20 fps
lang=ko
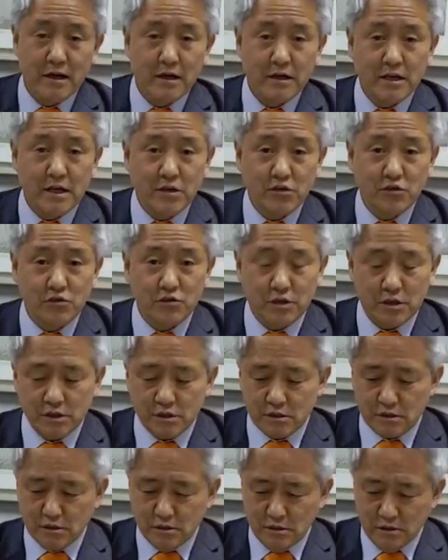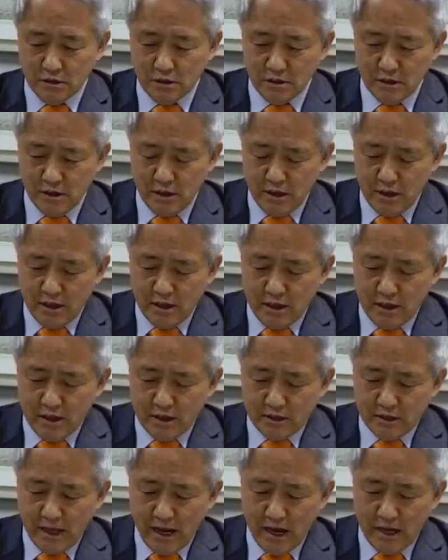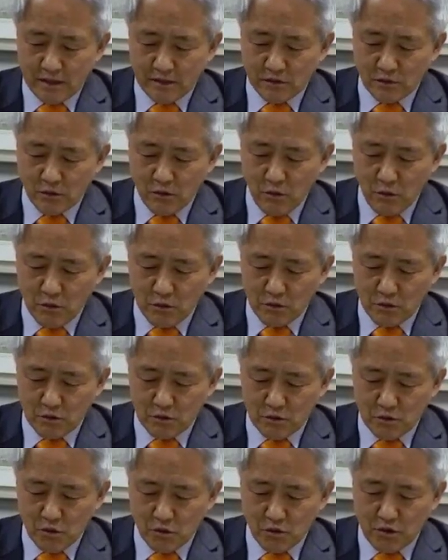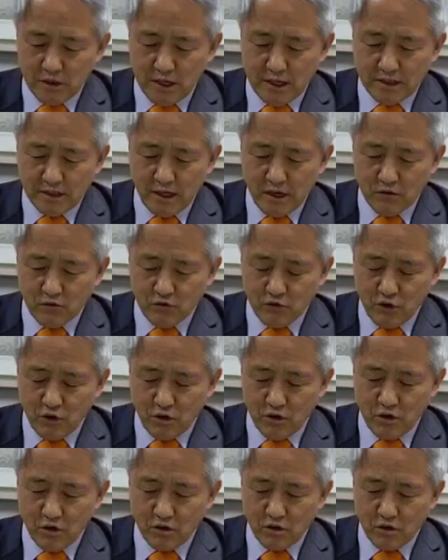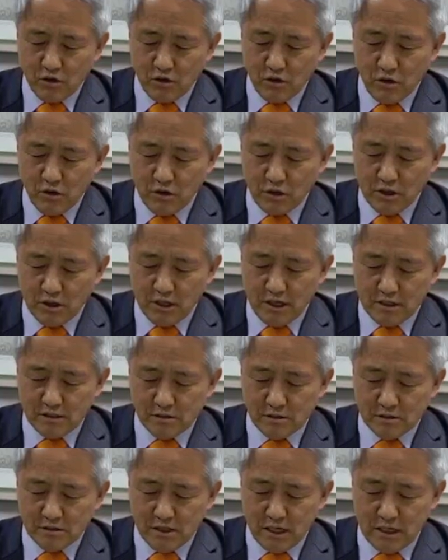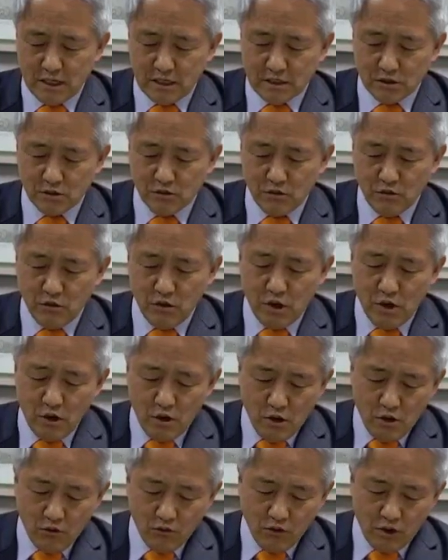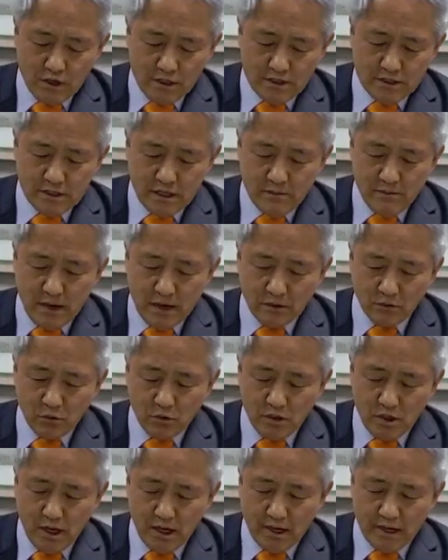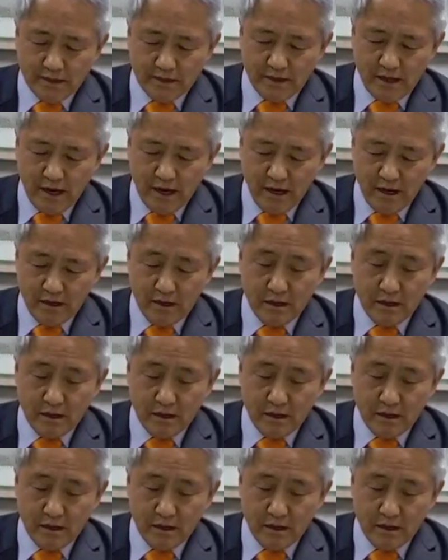예술인들은 다른 곳 쫓겨난다 우려 거리 개성 사라지고 월세만 올라간다.